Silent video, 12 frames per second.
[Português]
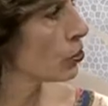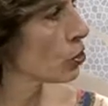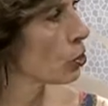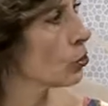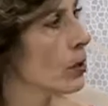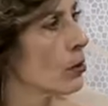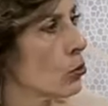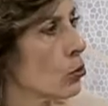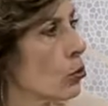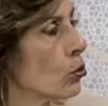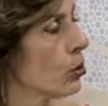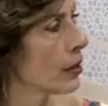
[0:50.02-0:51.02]
continua
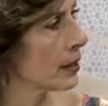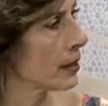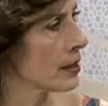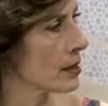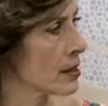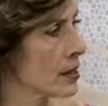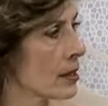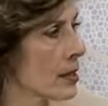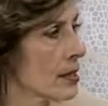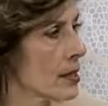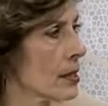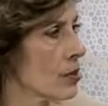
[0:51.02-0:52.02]
tutora dessas sim,
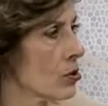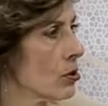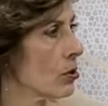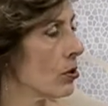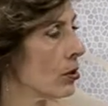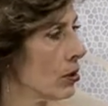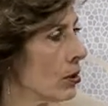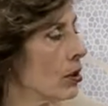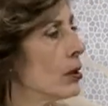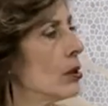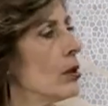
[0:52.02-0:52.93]
crianças ou? Sim.